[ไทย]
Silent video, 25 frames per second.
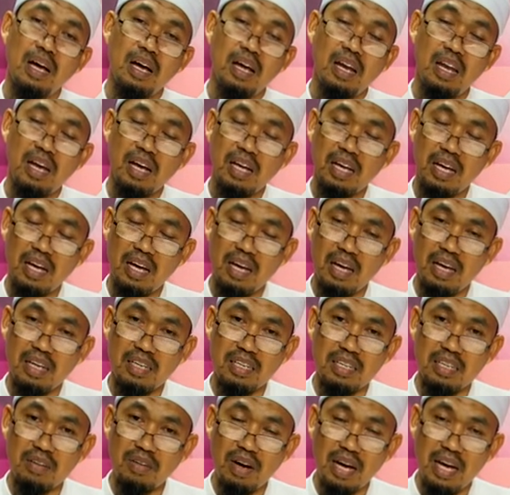แล้วก็ห
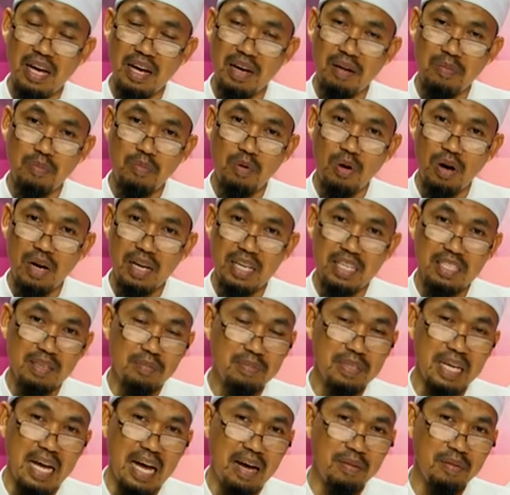รือว่าบวกอีก
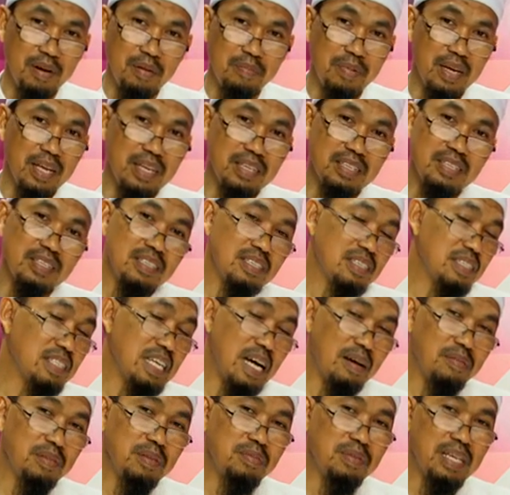13ก็เป็น
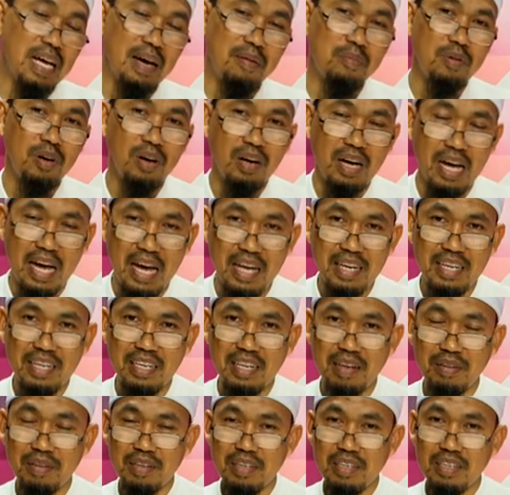33เราะกะอะห์
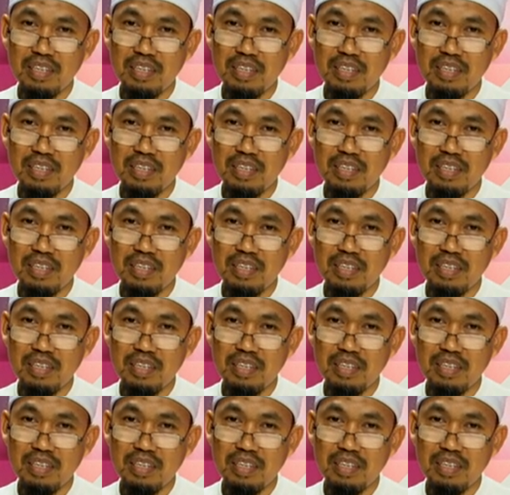นะ